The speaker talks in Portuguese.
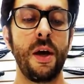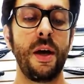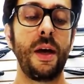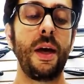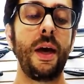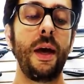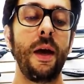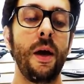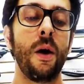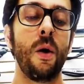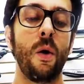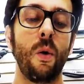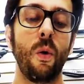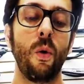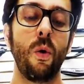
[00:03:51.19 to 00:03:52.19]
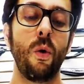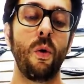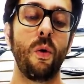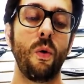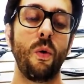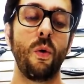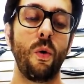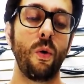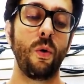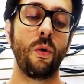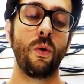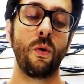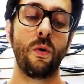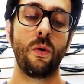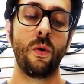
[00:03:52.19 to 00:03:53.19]
E o, o
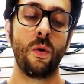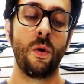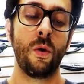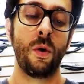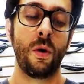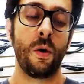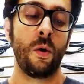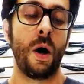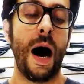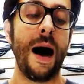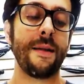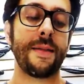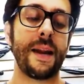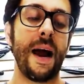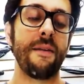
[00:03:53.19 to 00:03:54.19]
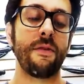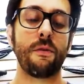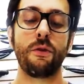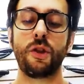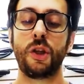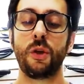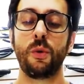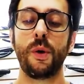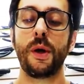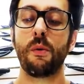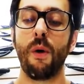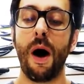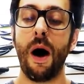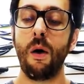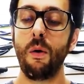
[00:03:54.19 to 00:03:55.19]
a trava continua
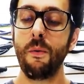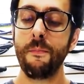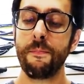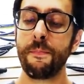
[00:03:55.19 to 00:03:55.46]
igual,